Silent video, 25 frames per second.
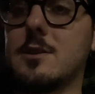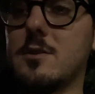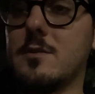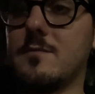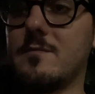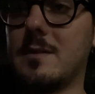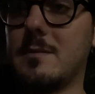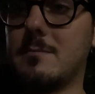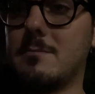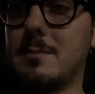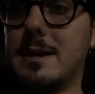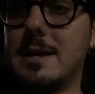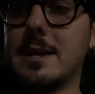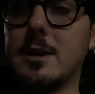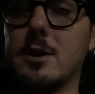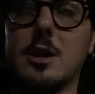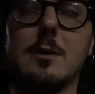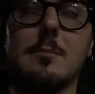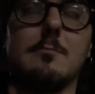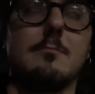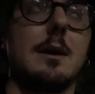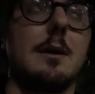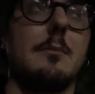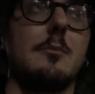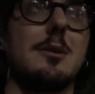non va bene, ora
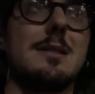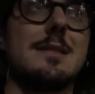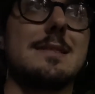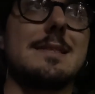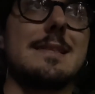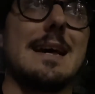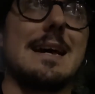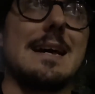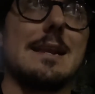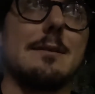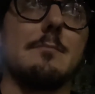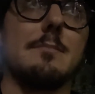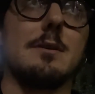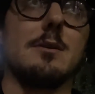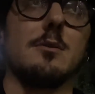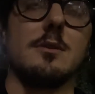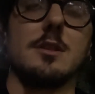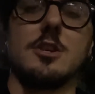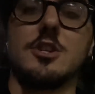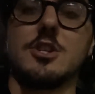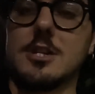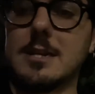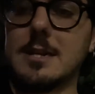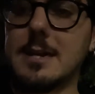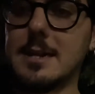abbiamo il derby,
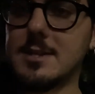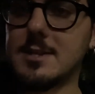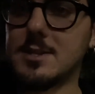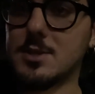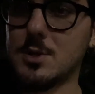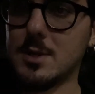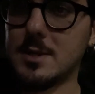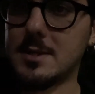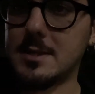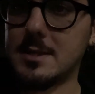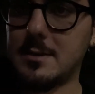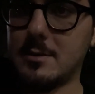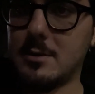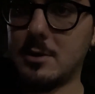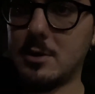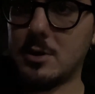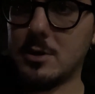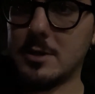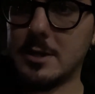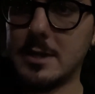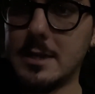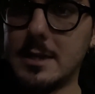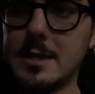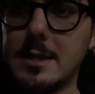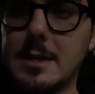quindi cercassi un attimino
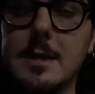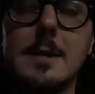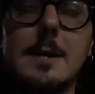di